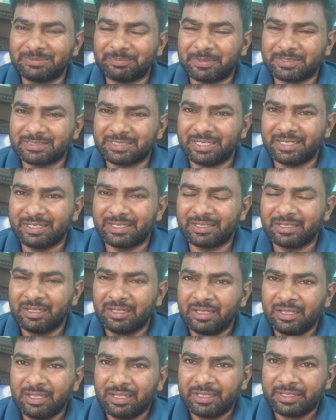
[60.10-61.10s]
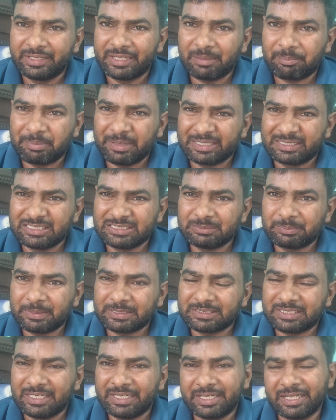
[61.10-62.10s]
30 परसेंट या 35
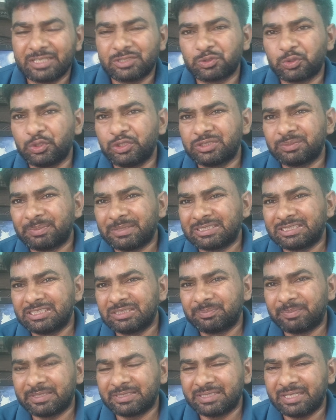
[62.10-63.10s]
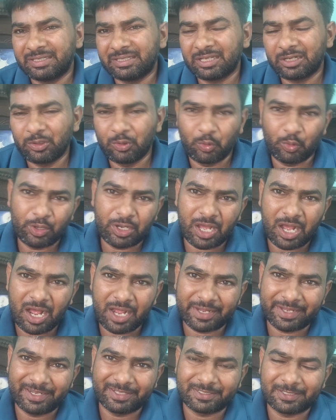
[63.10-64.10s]
परसेंट या 24-25 परसेंट तक लोड
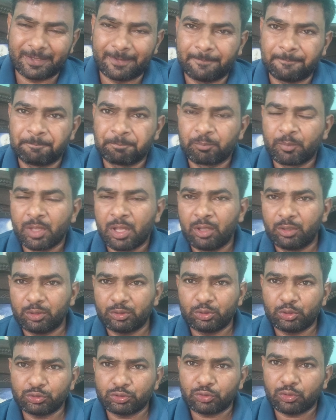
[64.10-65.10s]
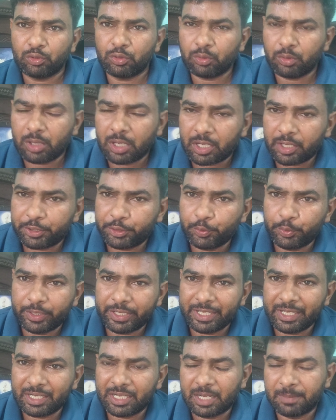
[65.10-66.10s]
आ गया था तो दोस्तों अगर यू
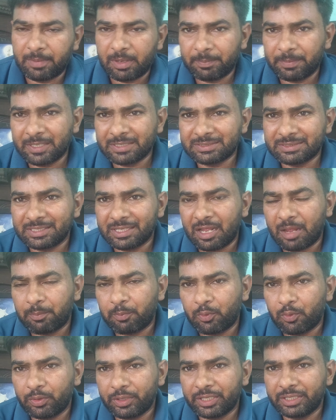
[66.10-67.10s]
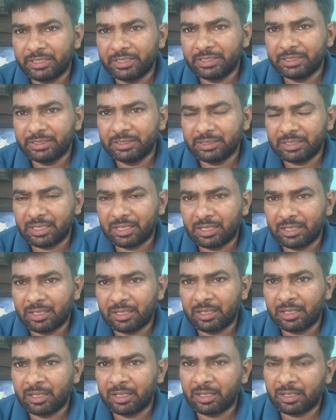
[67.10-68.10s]
टी गामा प्लस से आपको यदि आ,
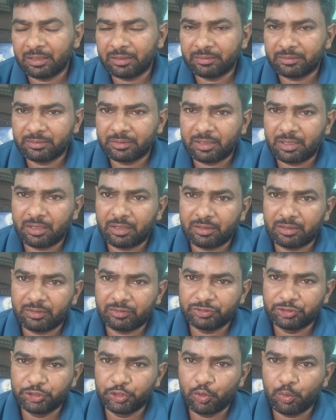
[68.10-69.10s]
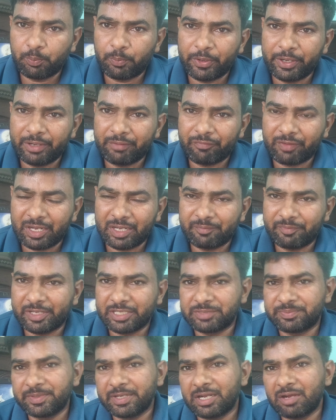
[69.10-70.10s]
जीरो पॉइंट फाइव
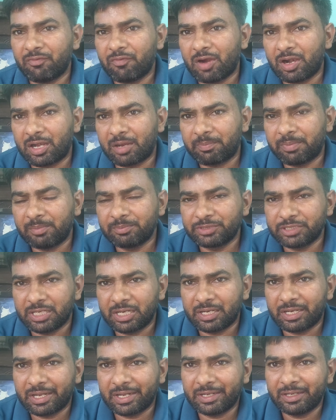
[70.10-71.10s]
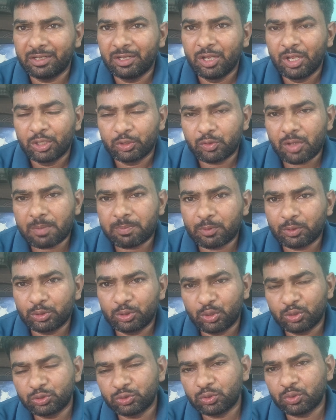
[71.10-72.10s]
एच का वाटर पंप चलाना है तो आपको
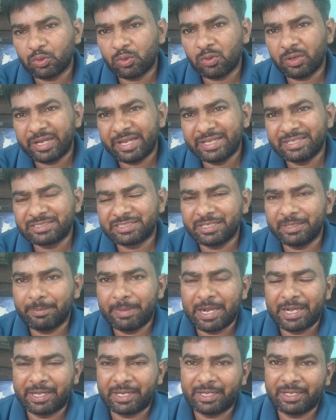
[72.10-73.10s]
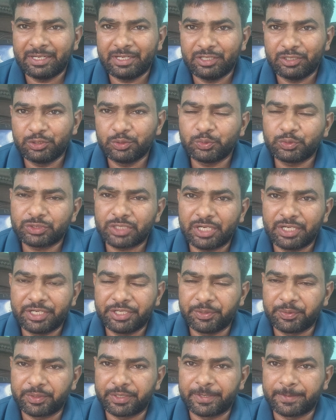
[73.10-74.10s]
200 एच की बैटरी यूज़
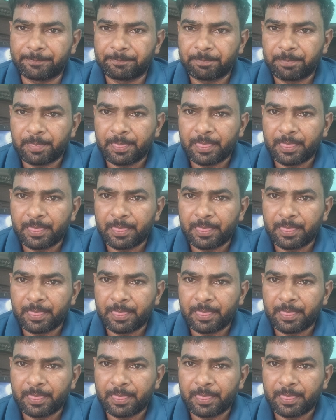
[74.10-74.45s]
करनी होगी